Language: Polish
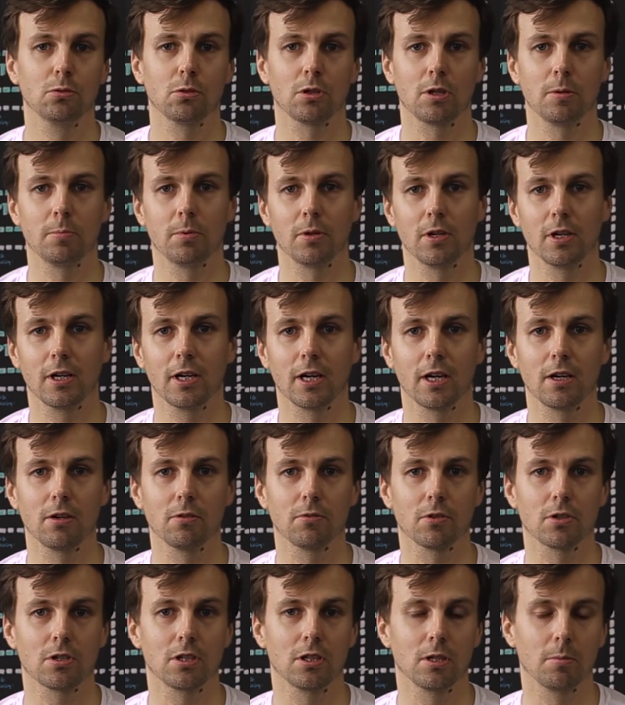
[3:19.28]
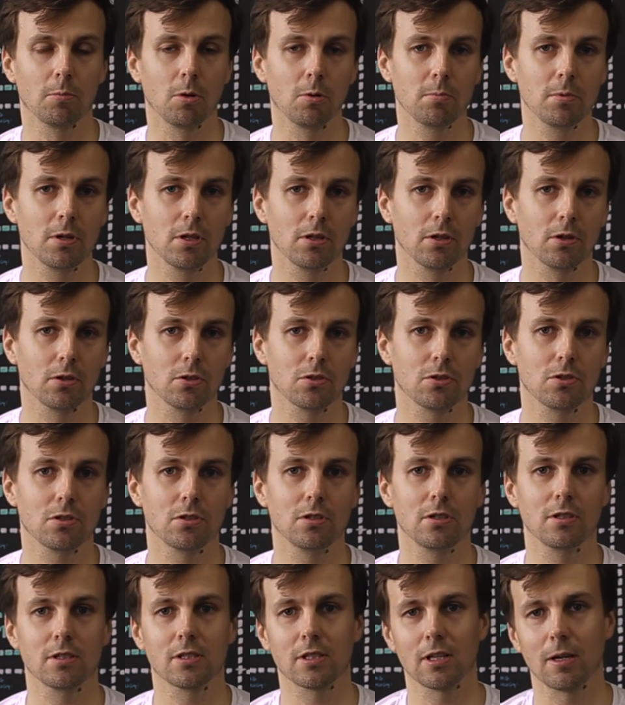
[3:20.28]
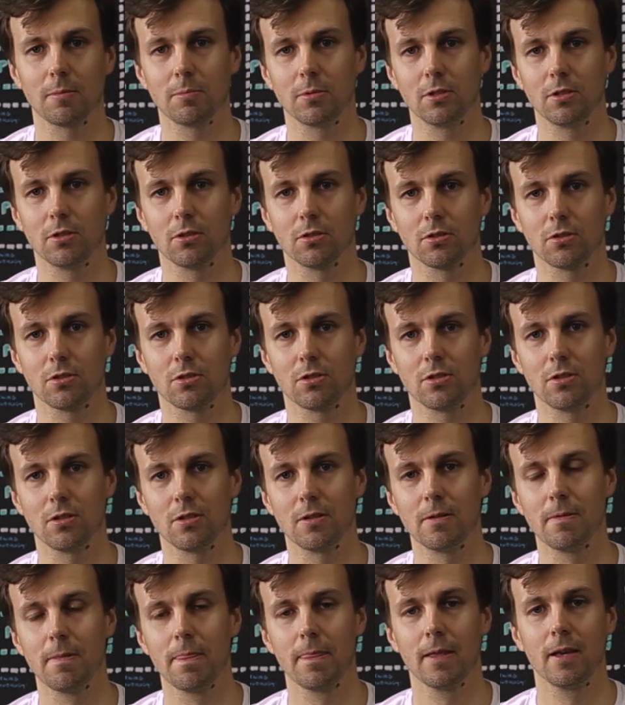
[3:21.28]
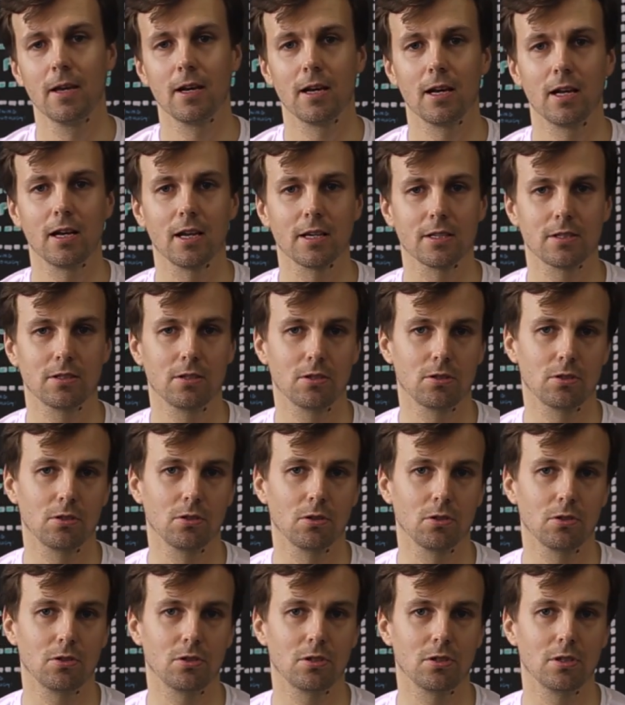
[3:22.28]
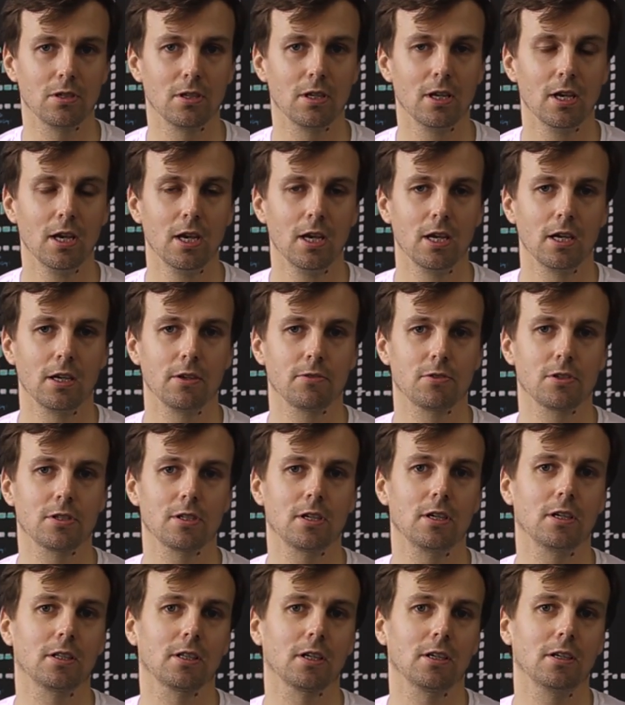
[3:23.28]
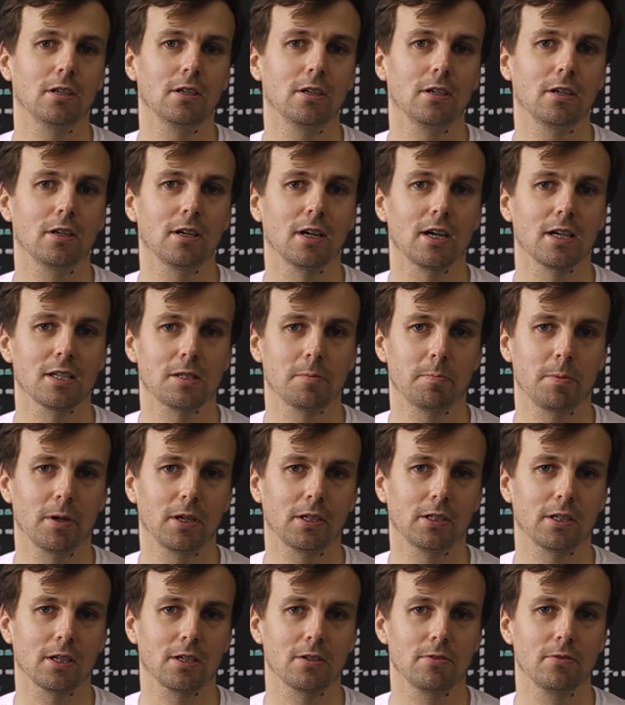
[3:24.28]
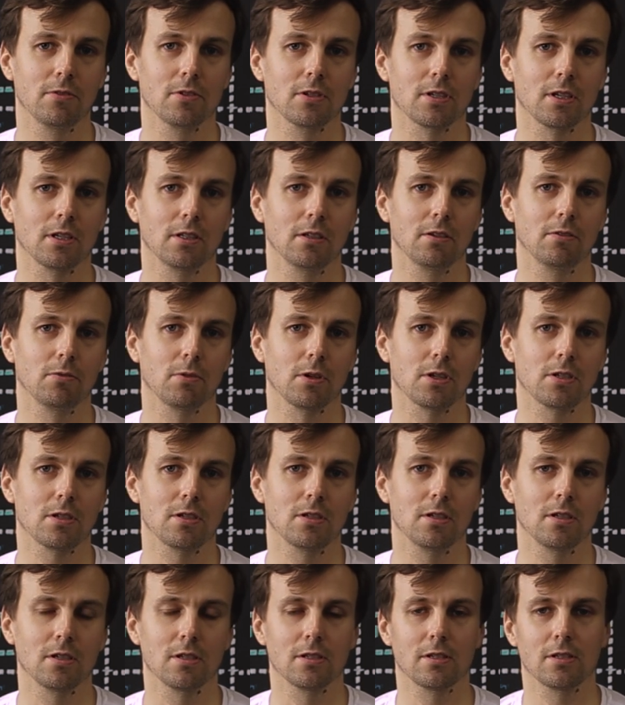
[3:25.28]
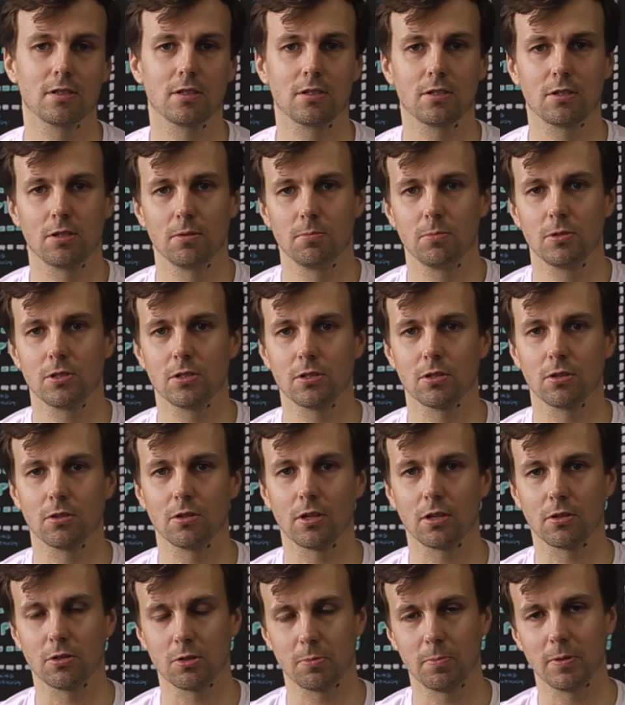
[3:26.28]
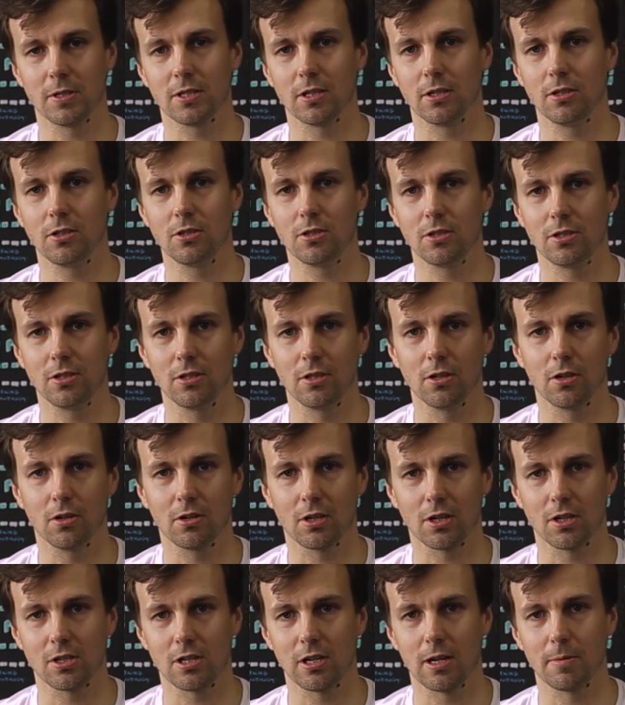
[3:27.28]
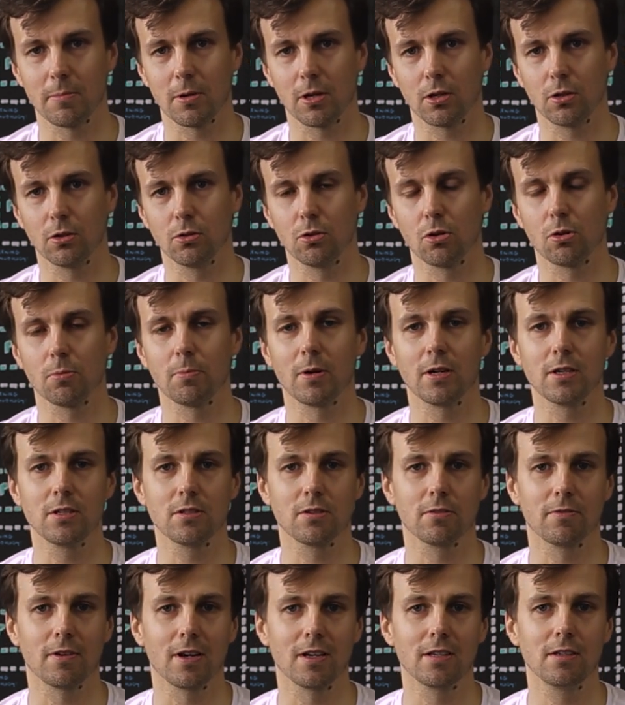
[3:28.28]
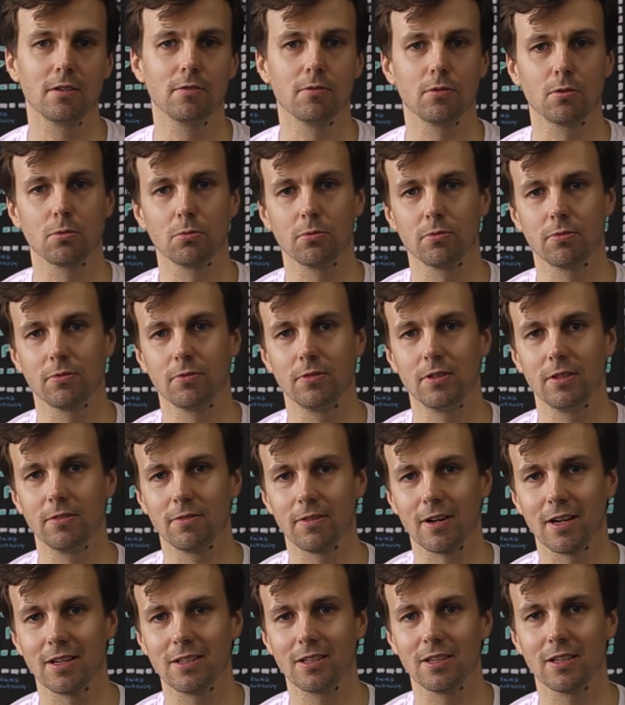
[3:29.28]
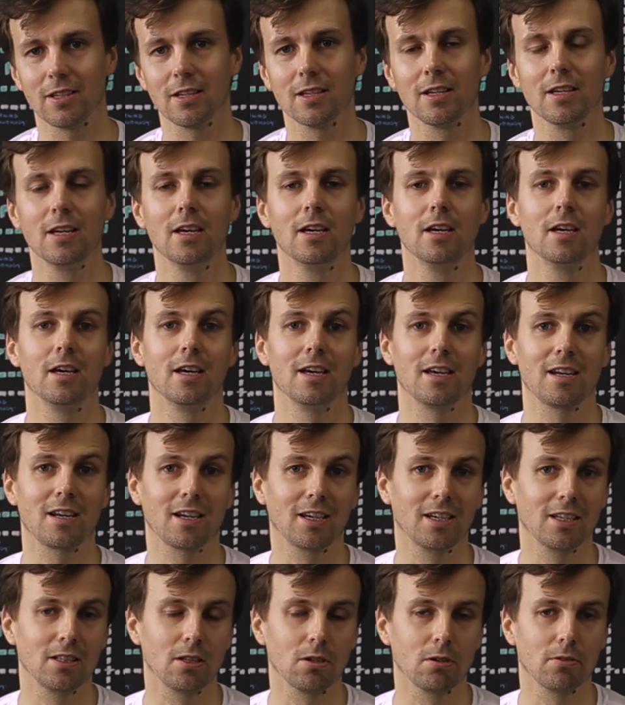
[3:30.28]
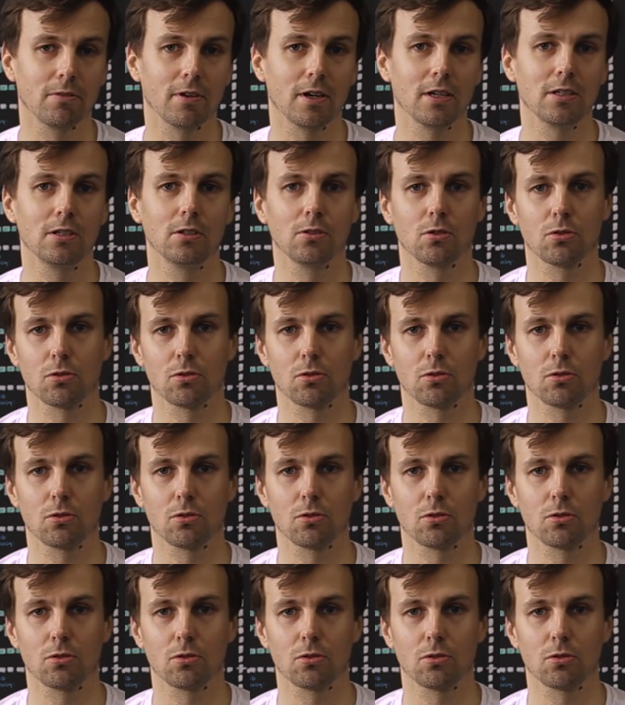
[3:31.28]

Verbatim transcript: które polegają właśnie na mobilności, stabilności, elastyczności i wszystkich takich aspektach związanych właśnie z czymś, co jako specjaliści określamy jako normalizowanie, wyrównywanie, regenerowanie